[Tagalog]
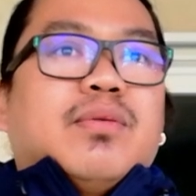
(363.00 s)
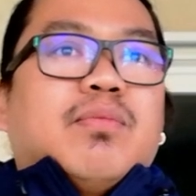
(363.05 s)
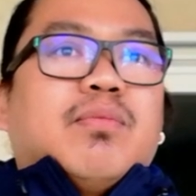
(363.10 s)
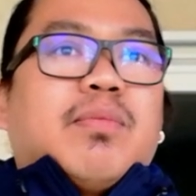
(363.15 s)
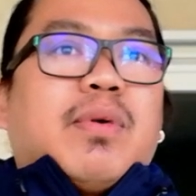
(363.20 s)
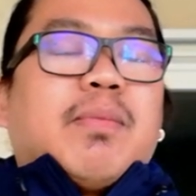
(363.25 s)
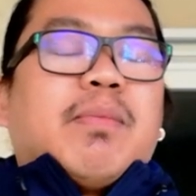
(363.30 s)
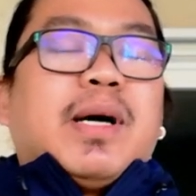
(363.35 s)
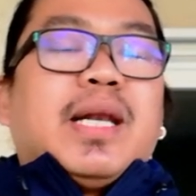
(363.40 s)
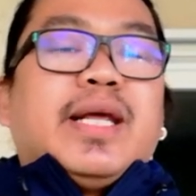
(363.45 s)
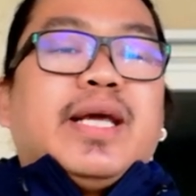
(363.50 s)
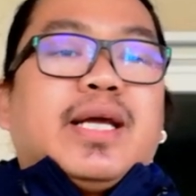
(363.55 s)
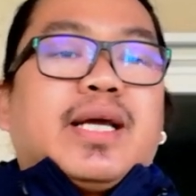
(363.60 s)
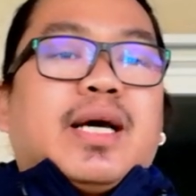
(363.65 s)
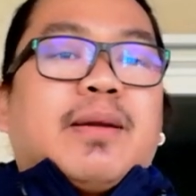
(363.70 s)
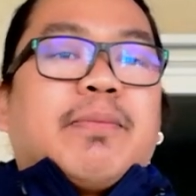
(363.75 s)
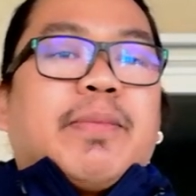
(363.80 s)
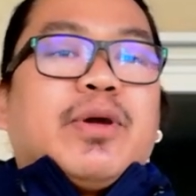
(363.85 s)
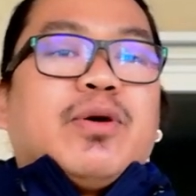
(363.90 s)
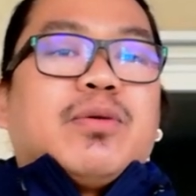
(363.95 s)

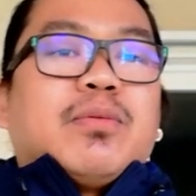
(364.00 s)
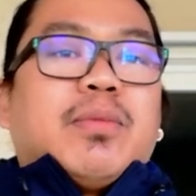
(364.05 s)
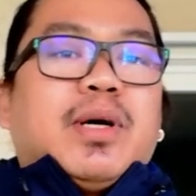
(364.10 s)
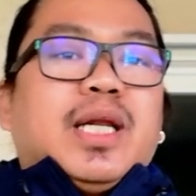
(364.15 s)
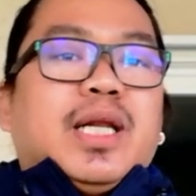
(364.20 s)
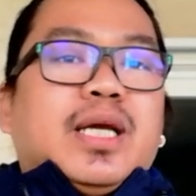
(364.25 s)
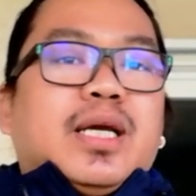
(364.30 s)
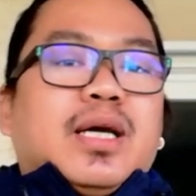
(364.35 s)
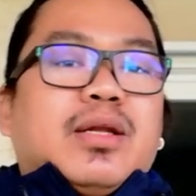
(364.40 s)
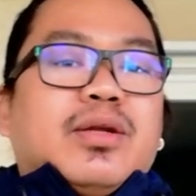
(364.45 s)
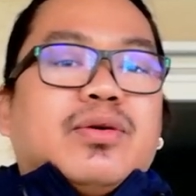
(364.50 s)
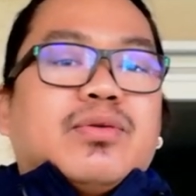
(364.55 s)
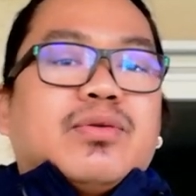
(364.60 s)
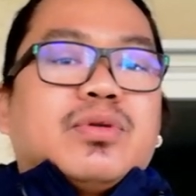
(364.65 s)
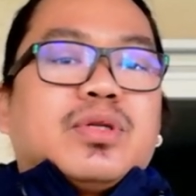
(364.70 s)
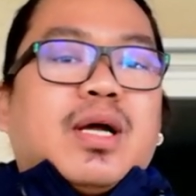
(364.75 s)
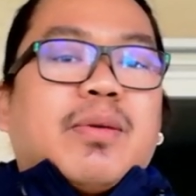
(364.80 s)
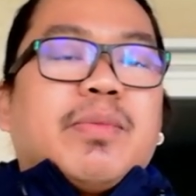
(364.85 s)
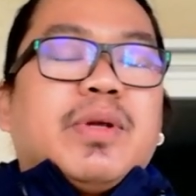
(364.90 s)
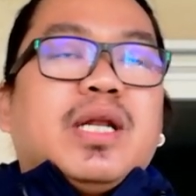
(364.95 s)
pabalikan pa yon balikan yon
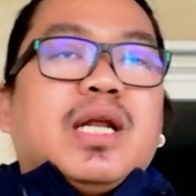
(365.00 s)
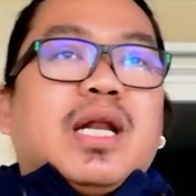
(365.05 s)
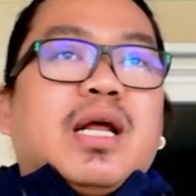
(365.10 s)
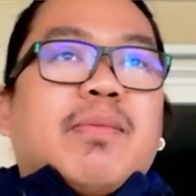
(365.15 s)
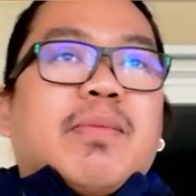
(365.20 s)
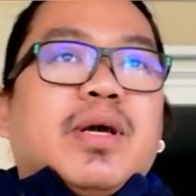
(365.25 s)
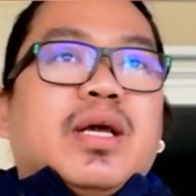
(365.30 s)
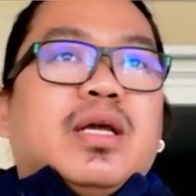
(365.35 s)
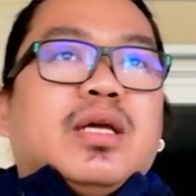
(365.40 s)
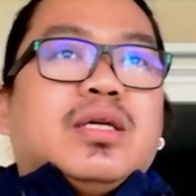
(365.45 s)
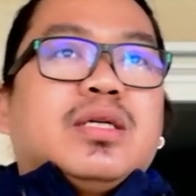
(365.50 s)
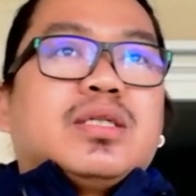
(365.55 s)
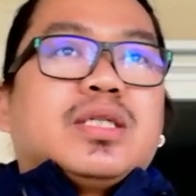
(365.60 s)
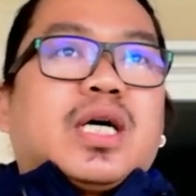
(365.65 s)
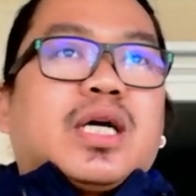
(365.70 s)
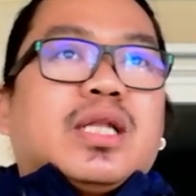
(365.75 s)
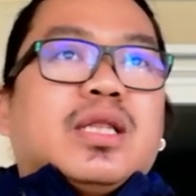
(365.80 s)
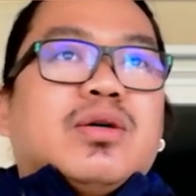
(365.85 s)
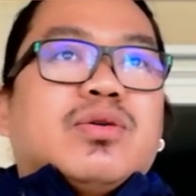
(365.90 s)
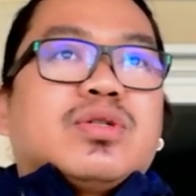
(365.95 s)
sabi nila may
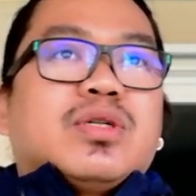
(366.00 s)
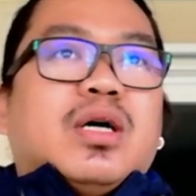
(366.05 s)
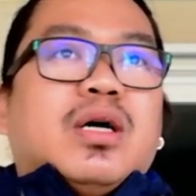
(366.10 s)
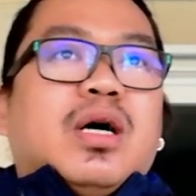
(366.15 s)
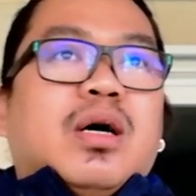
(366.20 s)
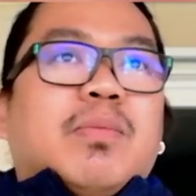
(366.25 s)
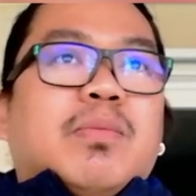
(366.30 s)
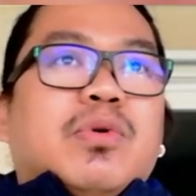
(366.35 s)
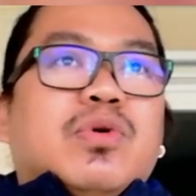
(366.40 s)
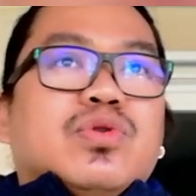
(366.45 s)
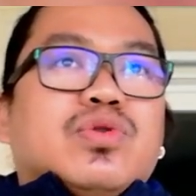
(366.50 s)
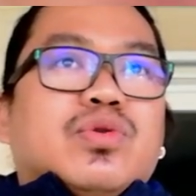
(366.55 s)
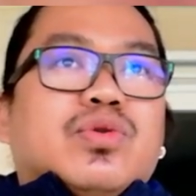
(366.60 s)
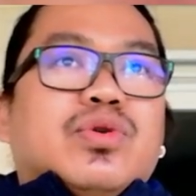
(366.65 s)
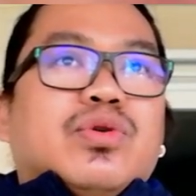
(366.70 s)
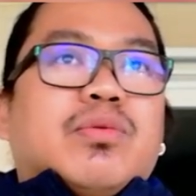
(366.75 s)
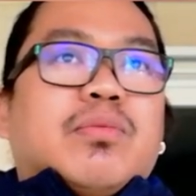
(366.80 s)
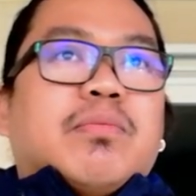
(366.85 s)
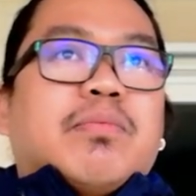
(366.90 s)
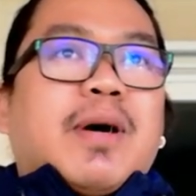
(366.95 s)
sakit daw sa puso
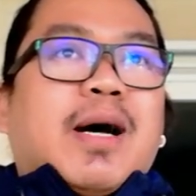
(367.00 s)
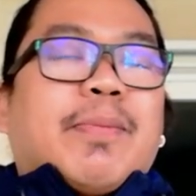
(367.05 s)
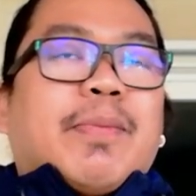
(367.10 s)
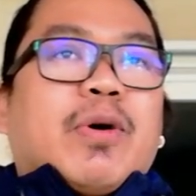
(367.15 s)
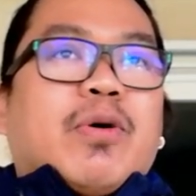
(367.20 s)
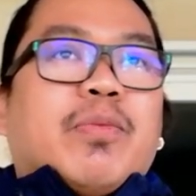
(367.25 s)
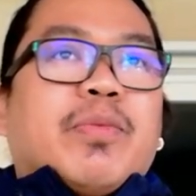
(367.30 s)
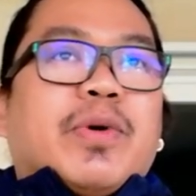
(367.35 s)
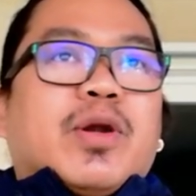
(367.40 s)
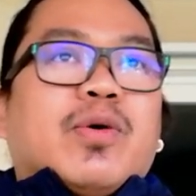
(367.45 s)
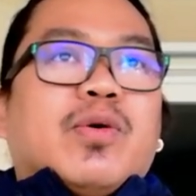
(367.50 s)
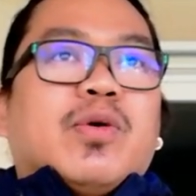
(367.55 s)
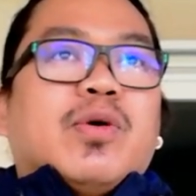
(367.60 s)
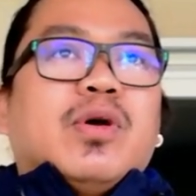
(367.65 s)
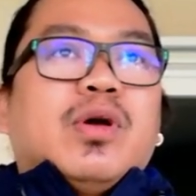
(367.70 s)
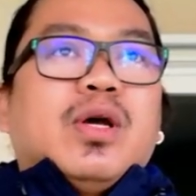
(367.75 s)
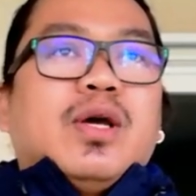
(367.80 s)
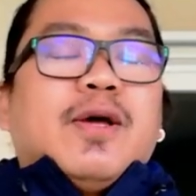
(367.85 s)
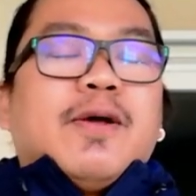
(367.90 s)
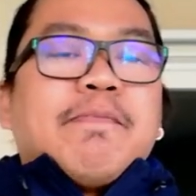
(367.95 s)
yung papa ko pero
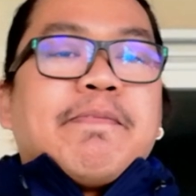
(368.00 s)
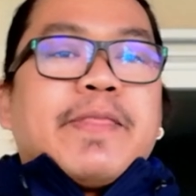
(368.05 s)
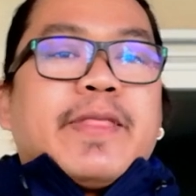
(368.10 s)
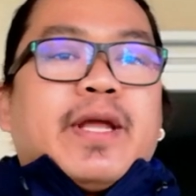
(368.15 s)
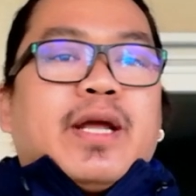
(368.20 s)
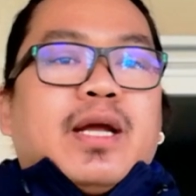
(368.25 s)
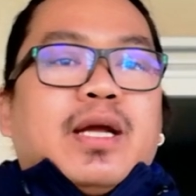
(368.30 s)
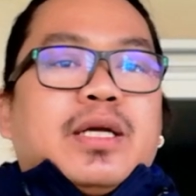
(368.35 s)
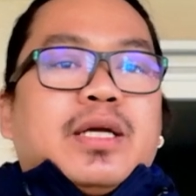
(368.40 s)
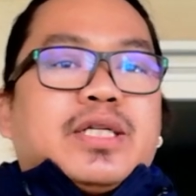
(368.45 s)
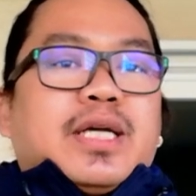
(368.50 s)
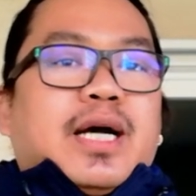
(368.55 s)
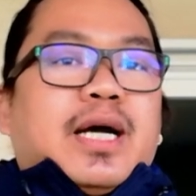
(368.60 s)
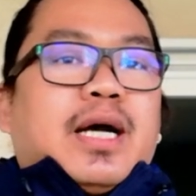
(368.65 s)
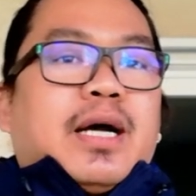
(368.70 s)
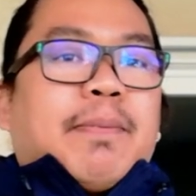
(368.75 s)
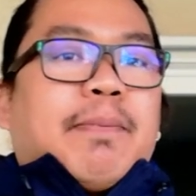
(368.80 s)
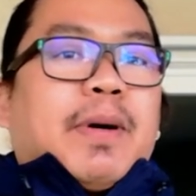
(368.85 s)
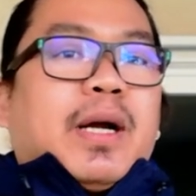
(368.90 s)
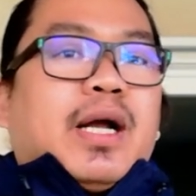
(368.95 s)

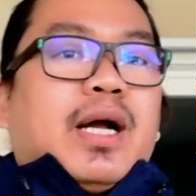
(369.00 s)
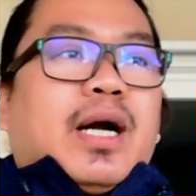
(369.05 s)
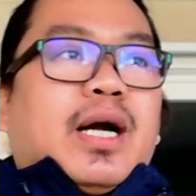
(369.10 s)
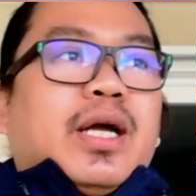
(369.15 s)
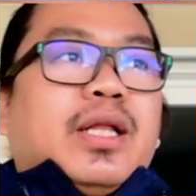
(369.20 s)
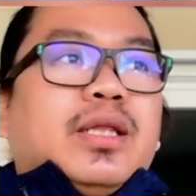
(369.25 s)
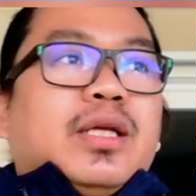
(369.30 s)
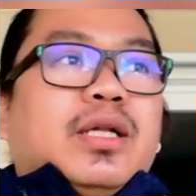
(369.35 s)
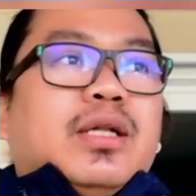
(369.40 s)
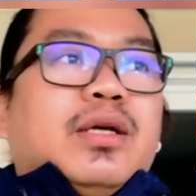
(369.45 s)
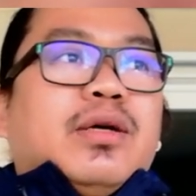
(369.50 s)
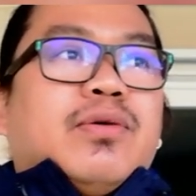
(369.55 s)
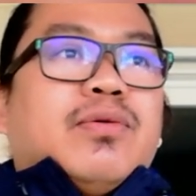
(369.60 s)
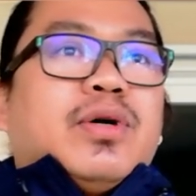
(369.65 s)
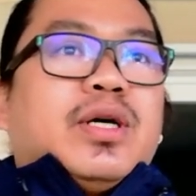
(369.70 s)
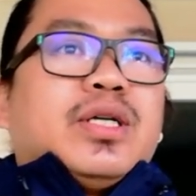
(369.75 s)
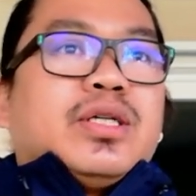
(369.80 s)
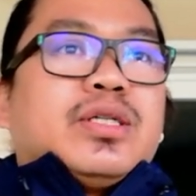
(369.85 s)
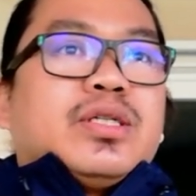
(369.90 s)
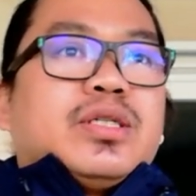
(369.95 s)
sa pagkakaintindi ko
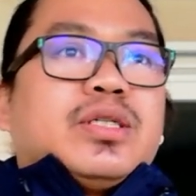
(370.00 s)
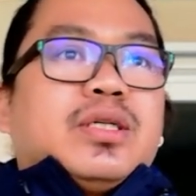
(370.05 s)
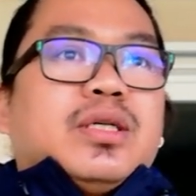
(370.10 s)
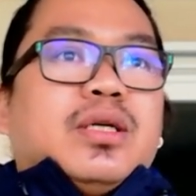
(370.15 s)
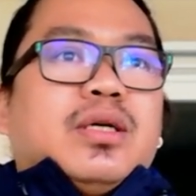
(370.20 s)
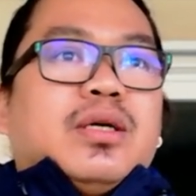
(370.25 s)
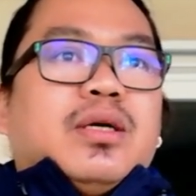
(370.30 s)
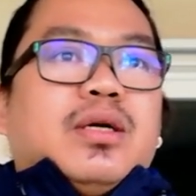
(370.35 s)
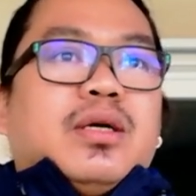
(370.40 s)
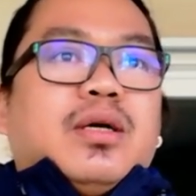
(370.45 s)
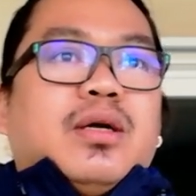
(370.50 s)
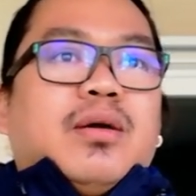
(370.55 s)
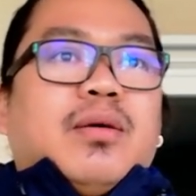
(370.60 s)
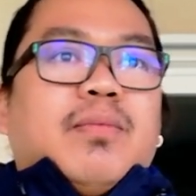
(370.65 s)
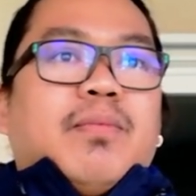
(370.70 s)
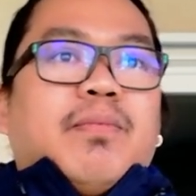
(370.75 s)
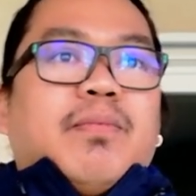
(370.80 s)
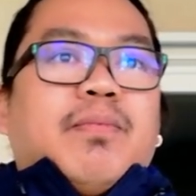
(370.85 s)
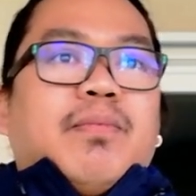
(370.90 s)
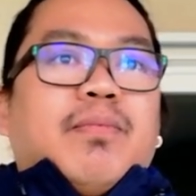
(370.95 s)
guys
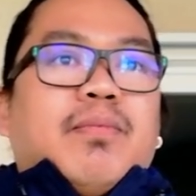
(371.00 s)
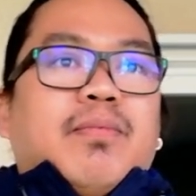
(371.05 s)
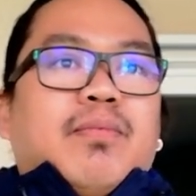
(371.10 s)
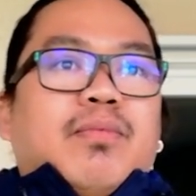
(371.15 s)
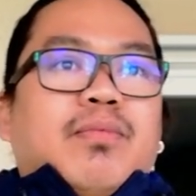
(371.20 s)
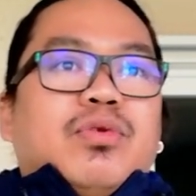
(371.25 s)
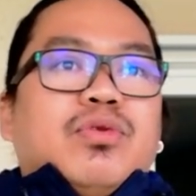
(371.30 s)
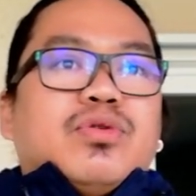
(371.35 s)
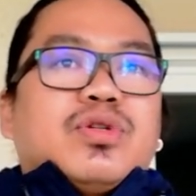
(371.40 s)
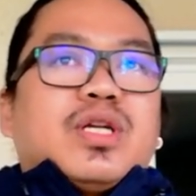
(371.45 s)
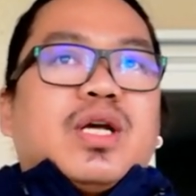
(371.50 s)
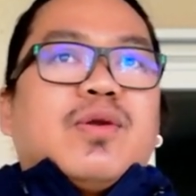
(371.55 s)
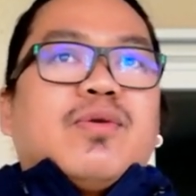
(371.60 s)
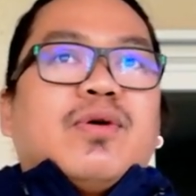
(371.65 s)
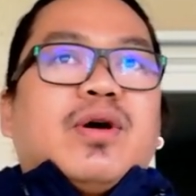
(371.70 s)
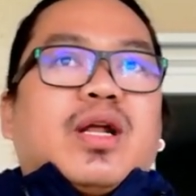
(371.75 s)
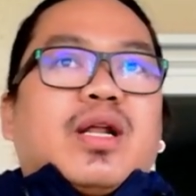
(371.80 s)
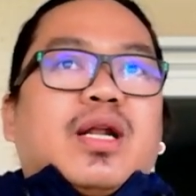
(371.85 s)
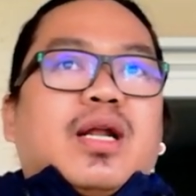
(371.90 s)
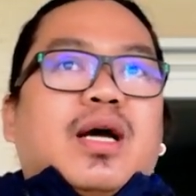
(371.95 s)
doon sa
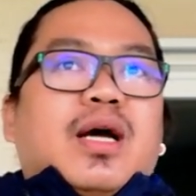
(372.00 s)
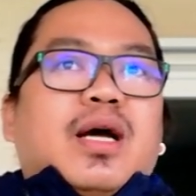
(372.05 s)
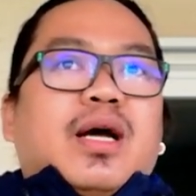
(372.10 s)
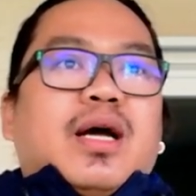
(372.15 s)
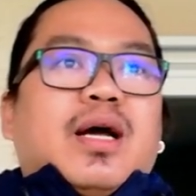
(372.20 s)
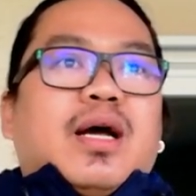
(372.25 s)
lugar na